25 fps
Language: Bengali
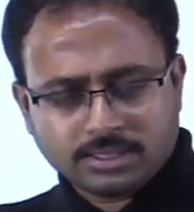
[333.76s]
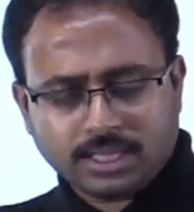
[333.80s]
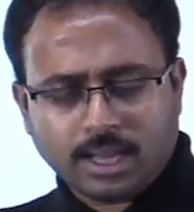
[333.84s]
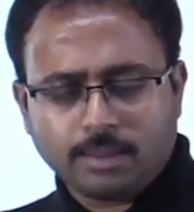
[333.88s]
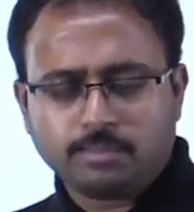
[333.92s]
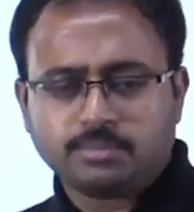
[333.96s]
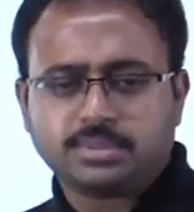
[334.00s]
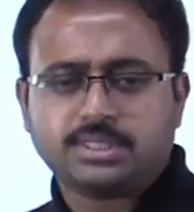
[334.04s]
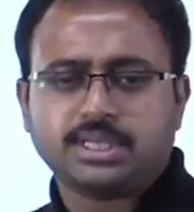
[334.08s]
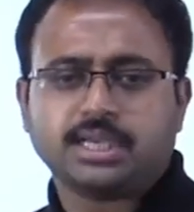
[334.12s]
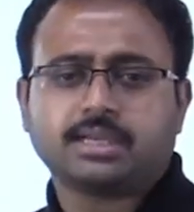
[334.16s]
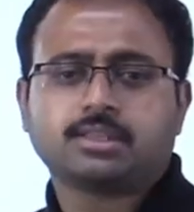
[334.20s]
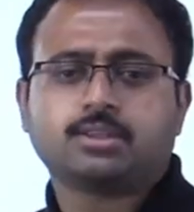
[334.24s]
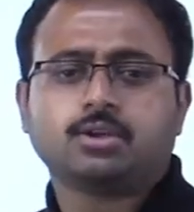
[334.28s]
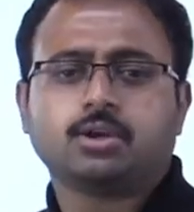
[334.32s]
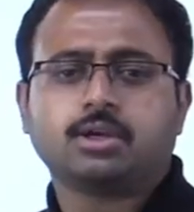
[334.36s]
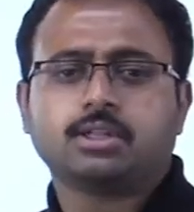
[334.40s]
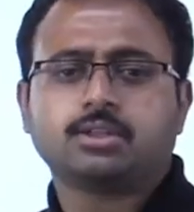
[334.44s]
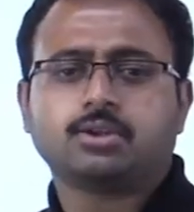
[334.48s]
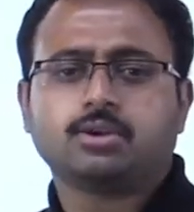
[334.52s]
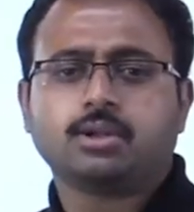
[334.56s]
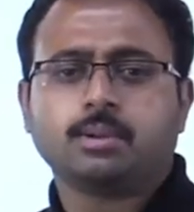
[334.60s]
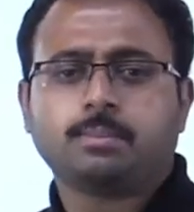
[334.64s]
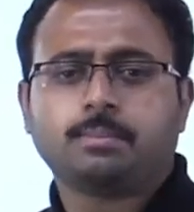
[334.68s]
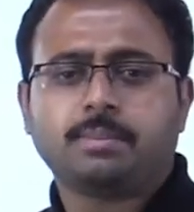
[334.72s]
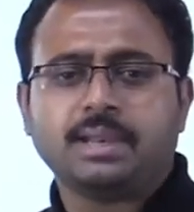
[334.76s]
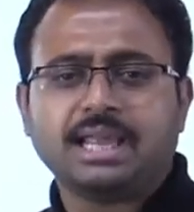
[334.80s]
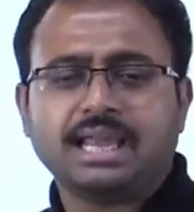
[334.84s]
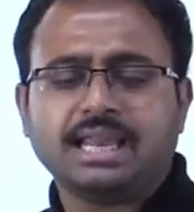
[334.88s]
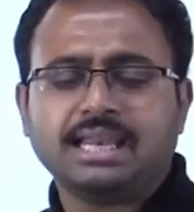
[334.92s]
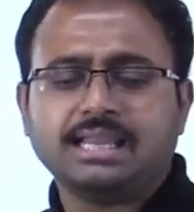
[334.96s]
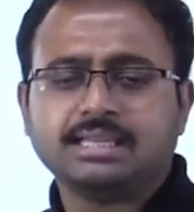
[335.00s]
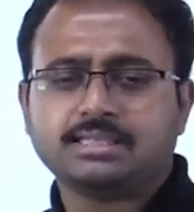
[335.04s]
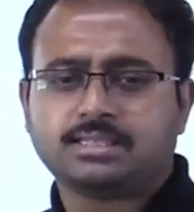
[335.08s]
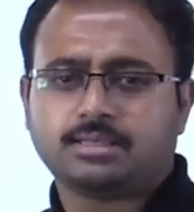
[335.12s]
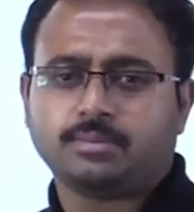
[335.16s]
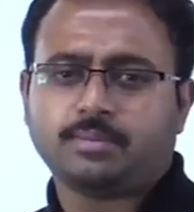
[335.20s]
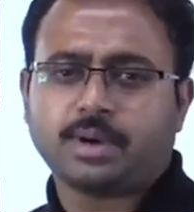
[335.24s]
সাবজেক্ট ধরে ধরে
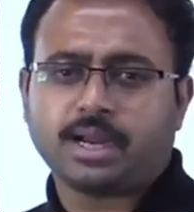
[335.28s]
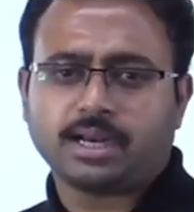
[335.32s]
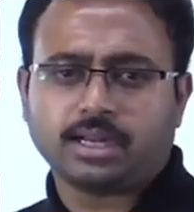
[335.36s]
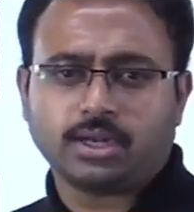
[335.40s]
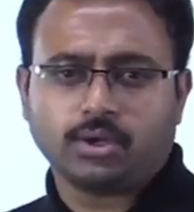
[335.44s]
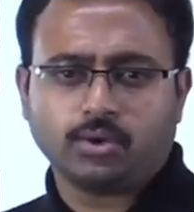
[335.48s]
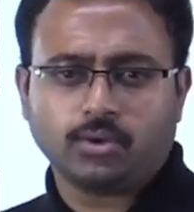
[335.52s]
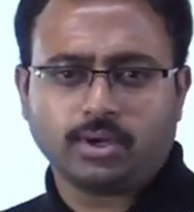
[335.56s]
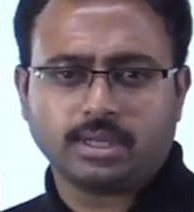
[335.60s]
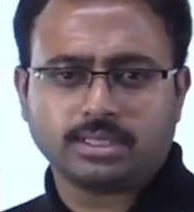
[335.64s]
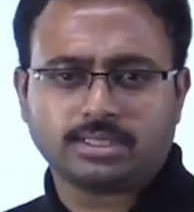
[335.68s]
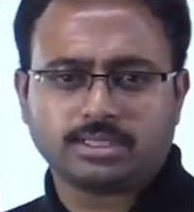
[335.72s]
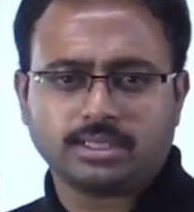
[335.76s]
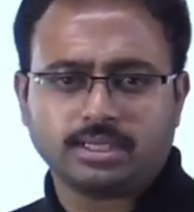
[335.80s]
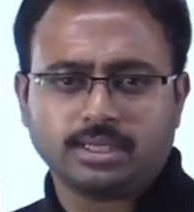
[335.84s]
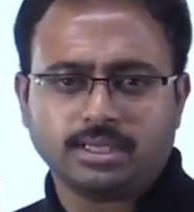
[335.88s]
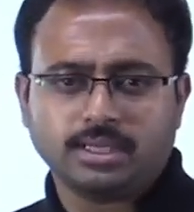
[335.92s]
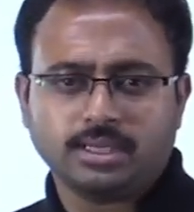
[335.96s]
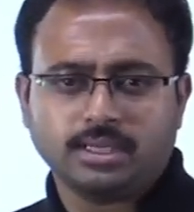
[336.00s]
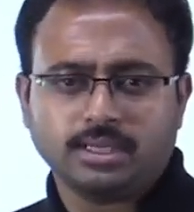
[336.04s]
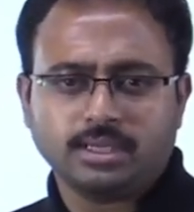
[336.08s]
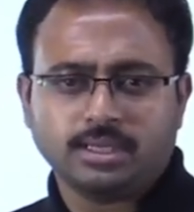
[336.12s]
প্লেলিস্ট বানানো আছে